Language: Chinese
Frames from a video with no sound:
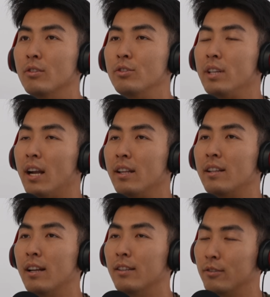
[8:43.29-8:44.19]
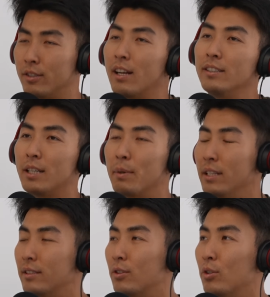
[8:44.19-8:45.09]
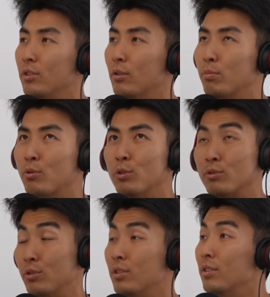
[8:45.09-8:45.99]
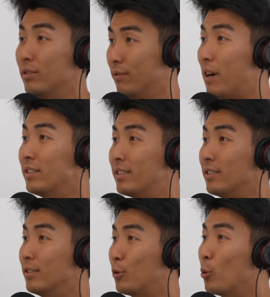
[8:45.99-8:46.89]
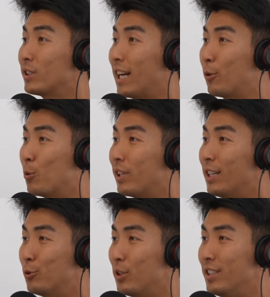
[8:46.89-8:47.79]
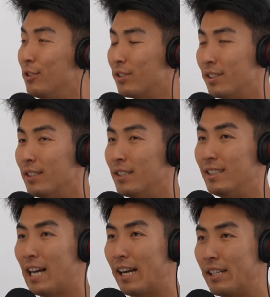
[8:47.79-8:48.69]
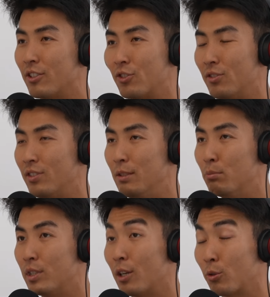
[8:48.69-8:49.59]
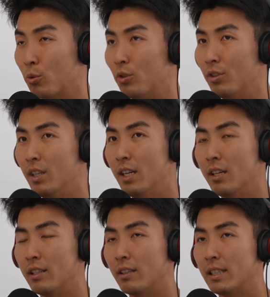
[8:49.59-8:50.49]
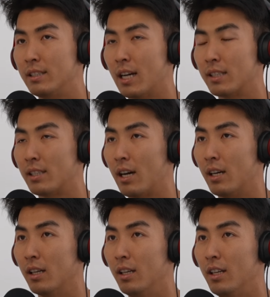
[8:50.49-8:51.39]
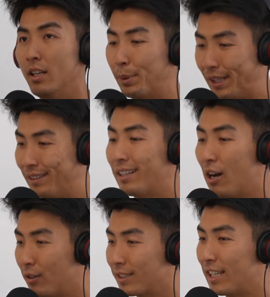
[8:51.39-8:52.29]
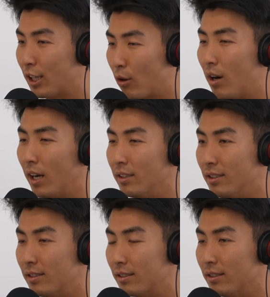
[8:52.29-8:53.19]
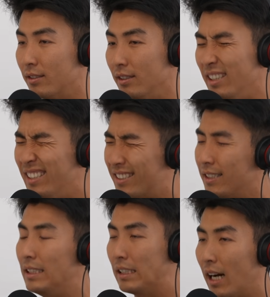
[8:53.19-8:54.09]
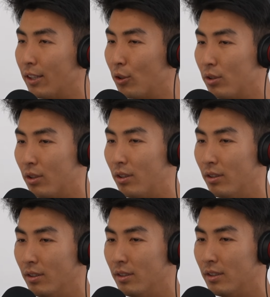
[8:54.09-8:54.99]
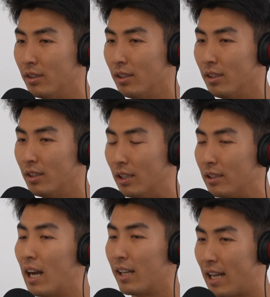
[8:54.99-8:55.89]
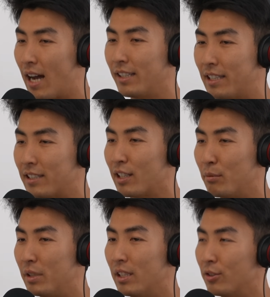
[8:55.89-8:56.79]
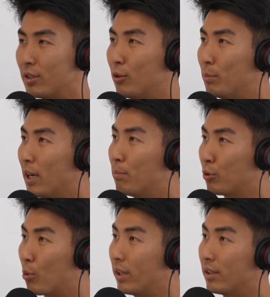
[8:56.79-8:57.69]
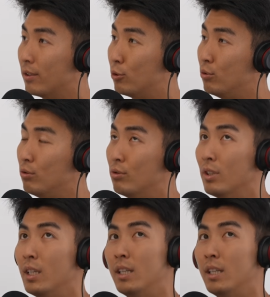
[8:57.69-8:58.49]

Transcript: 我觉得压力当然，我刚刚讲完一直都有，不过就是防止多灾多难。最近就是家里的事情比较多，然后再加上频道这一块，其实一直以来都有很大的压力在上面啊。就是我们要不断的去